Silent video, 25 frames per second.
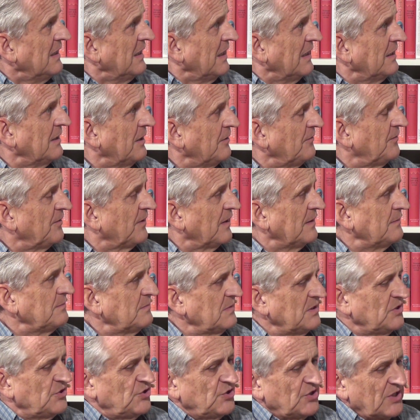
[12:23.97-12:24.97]
einen
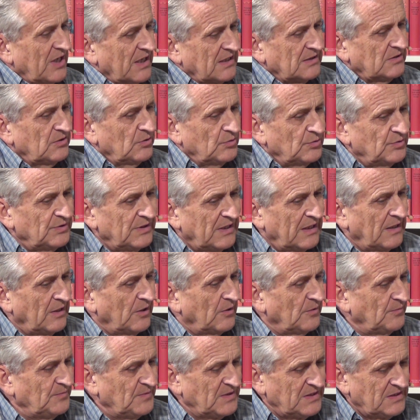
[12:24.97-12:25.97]
fremden Staat ohne
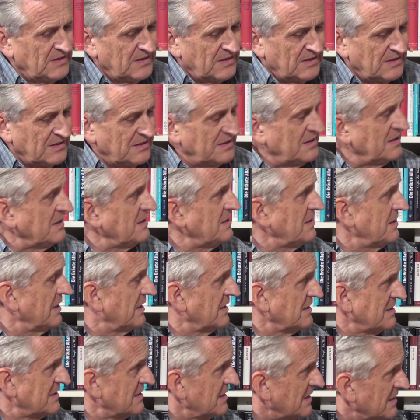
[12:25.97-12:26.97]
Erlaubnis des
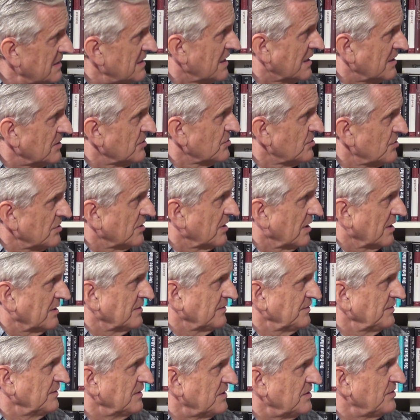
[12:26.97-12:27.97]
Sicherheitsrats
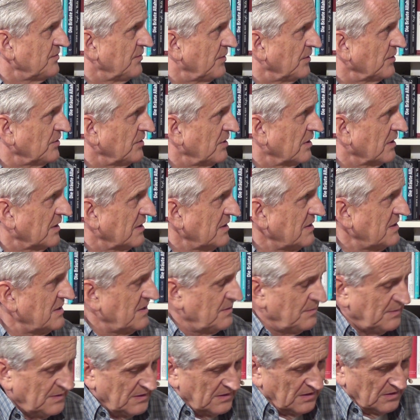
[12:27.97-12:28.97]
anzugreifen, ist
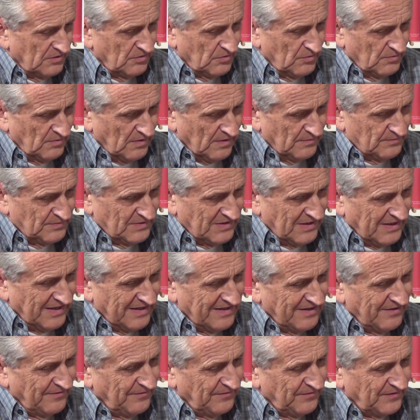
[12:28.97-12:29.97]
völkerrechtswidrig, überhaupt
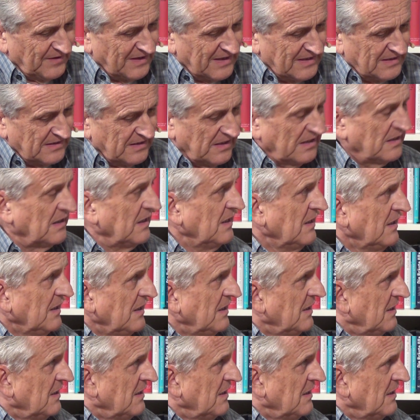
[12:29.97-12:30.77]
keine Frage.